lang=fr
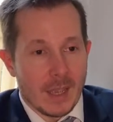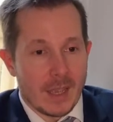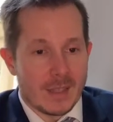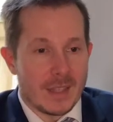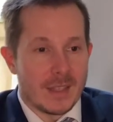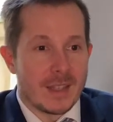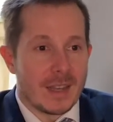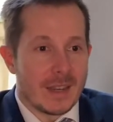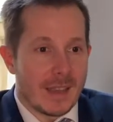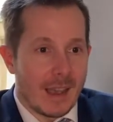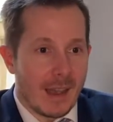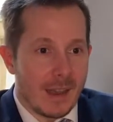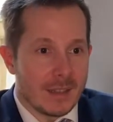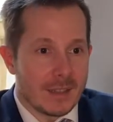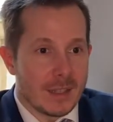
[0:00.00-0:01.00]
Et si c'est le
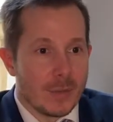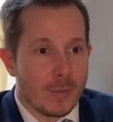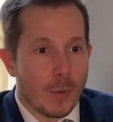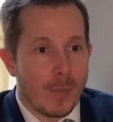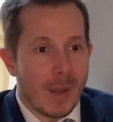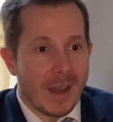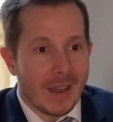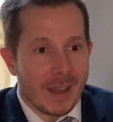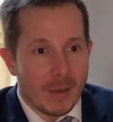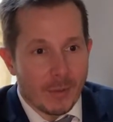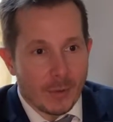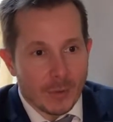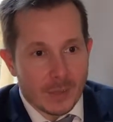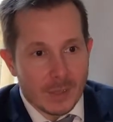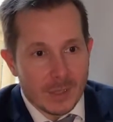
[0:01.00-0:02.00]
cas, est-ce qu'il ne faut pas
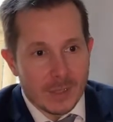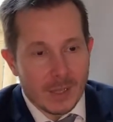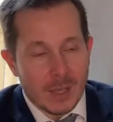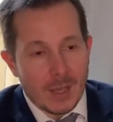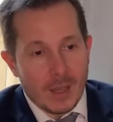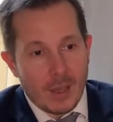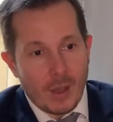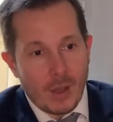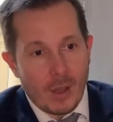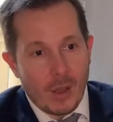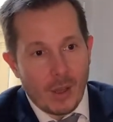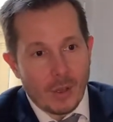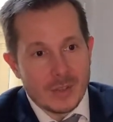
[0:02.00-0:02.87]
réinventer un,